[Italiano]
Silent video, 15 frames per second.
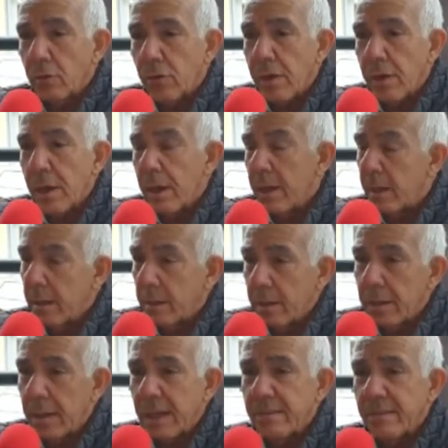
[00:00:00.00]

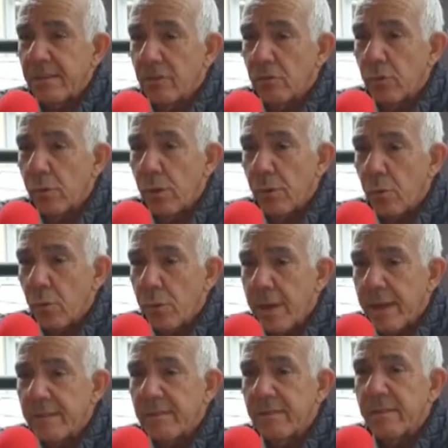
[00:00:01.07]
eh, assessore
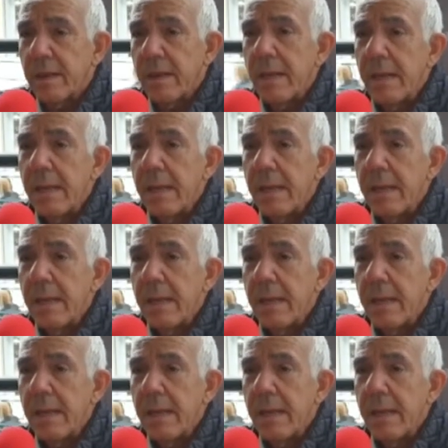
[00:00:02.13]
Nunez,